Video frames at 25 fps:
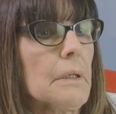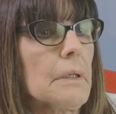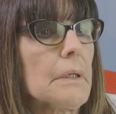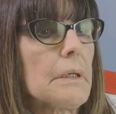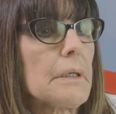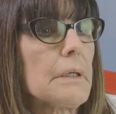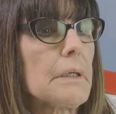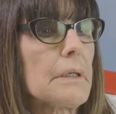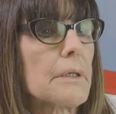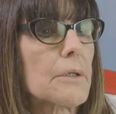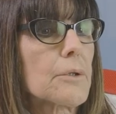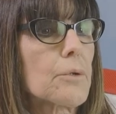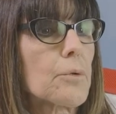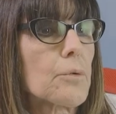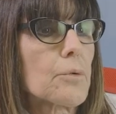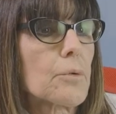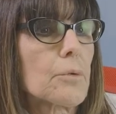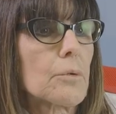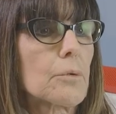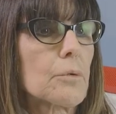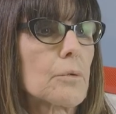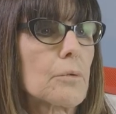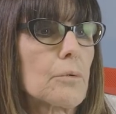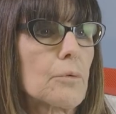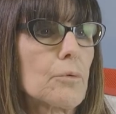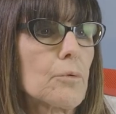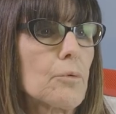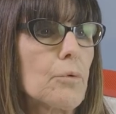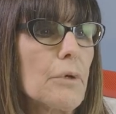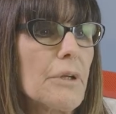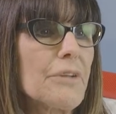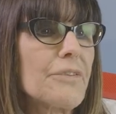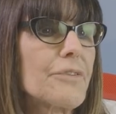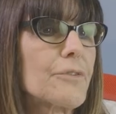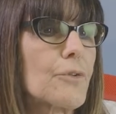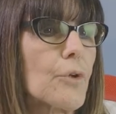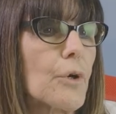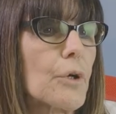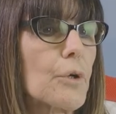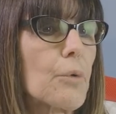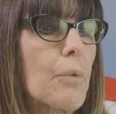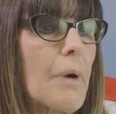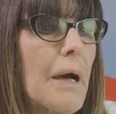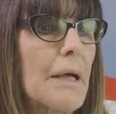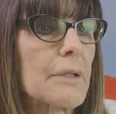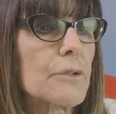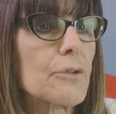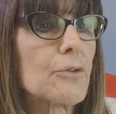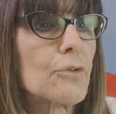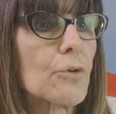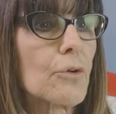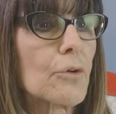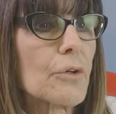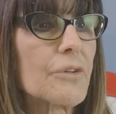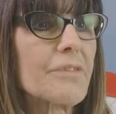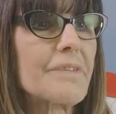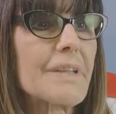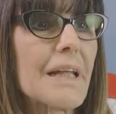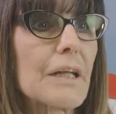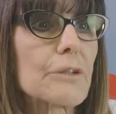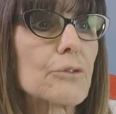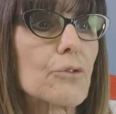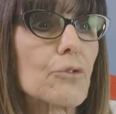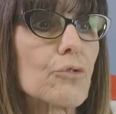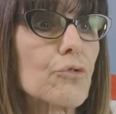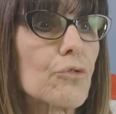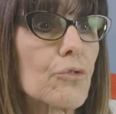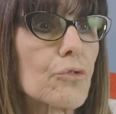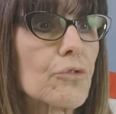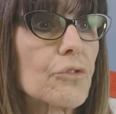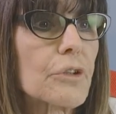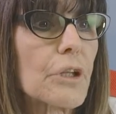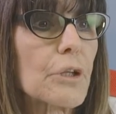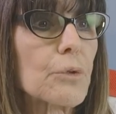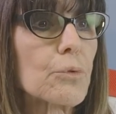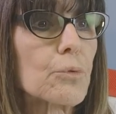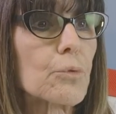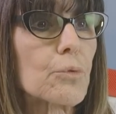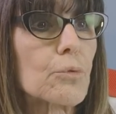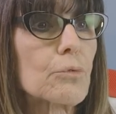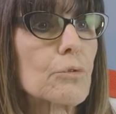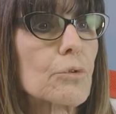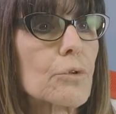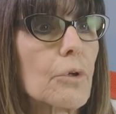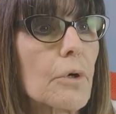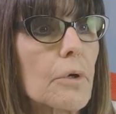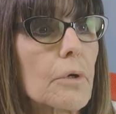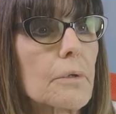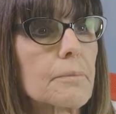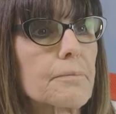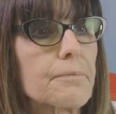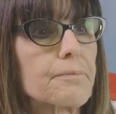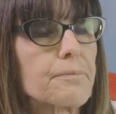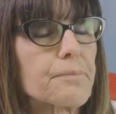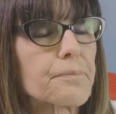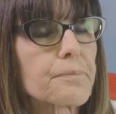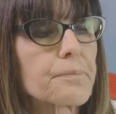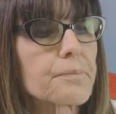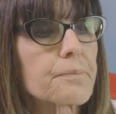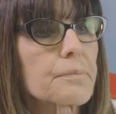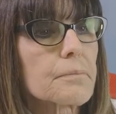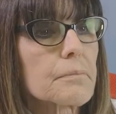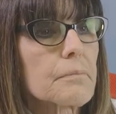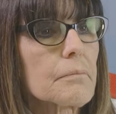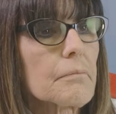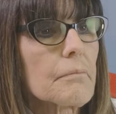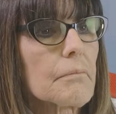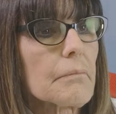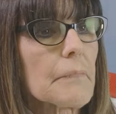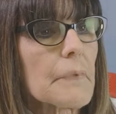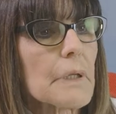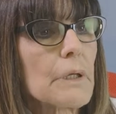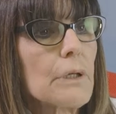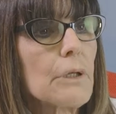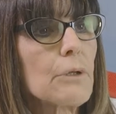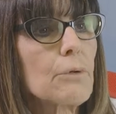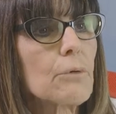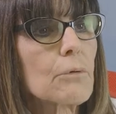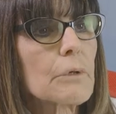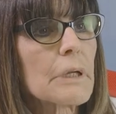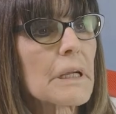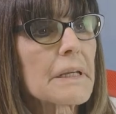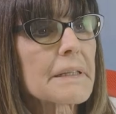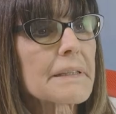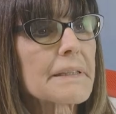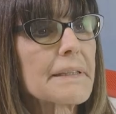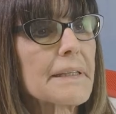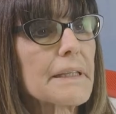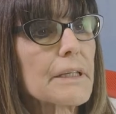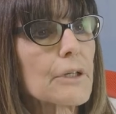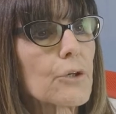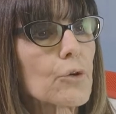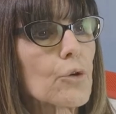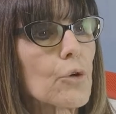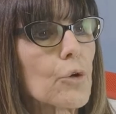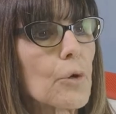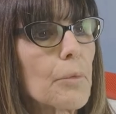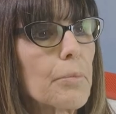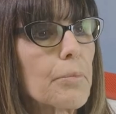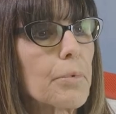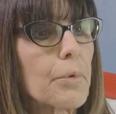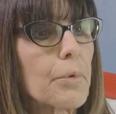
Eh, questo è quanto è stato sostenuto in un articolo